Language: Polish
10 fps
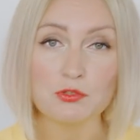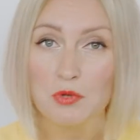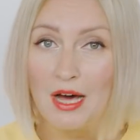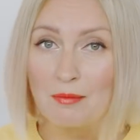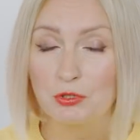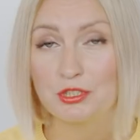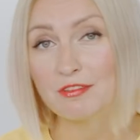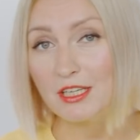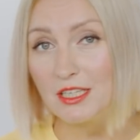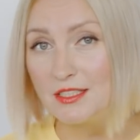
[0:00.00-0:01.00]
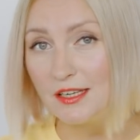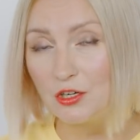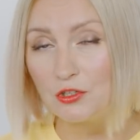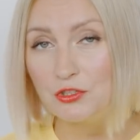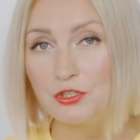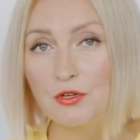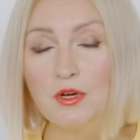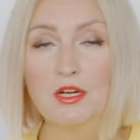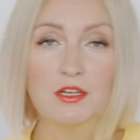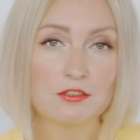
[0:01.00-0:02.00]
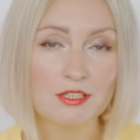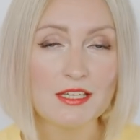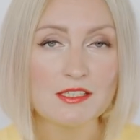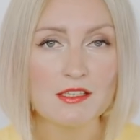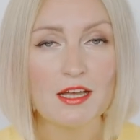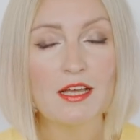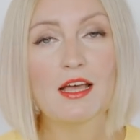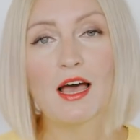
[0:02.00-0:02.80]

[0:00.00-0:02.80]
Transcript: Zła, bo się wakacje kończą, to jasne,